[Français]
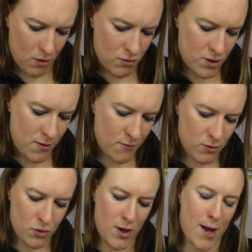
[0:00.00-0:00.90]
au niveau
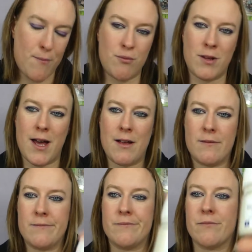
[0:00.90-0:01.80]
de la poudre,
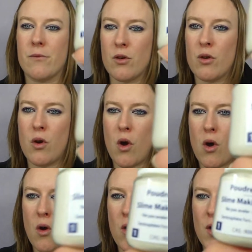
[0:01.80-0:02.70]

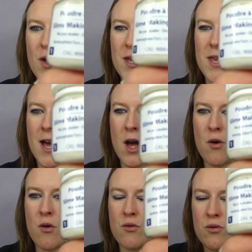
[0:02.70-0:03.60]
euh, il y a
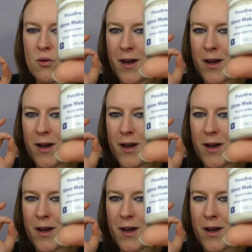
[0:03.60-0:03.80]
euh,